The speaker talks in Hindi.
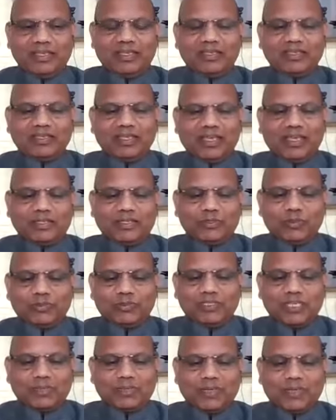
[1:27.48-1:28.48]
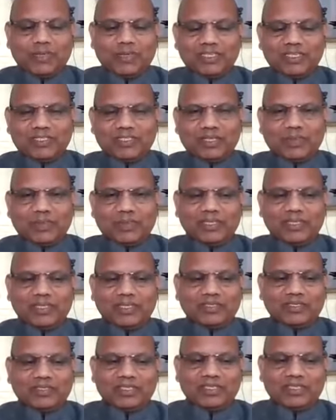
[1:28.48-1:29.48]
या जो जन्म के समय
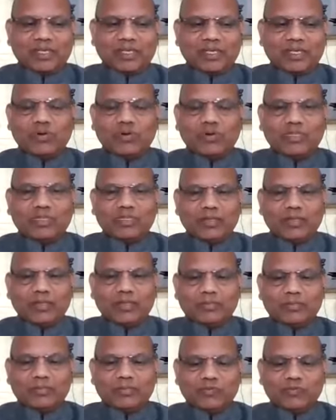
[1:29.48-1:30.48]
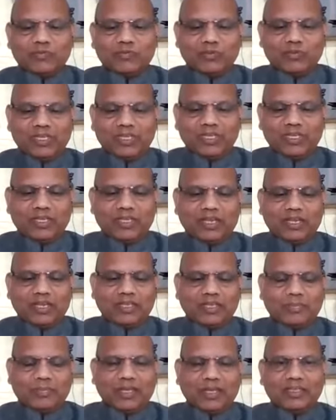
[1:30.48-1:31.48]
जैसा हुआ था वो एक
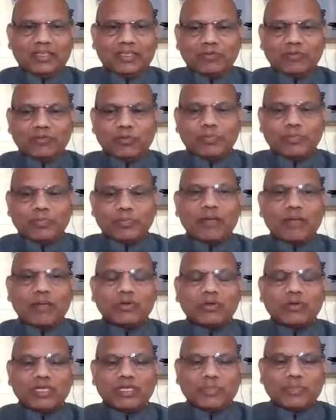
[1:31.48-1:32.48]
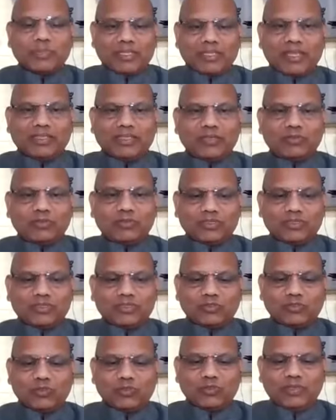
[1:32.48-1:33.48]
अलग बात है वो ब्राह्मणों ने बताए थे उसका
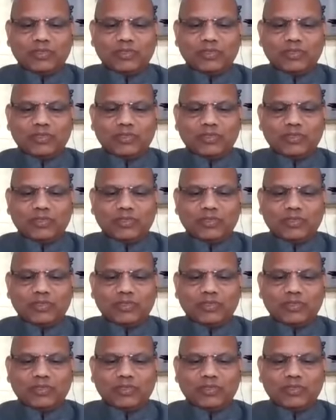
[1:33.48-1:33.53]
जो भी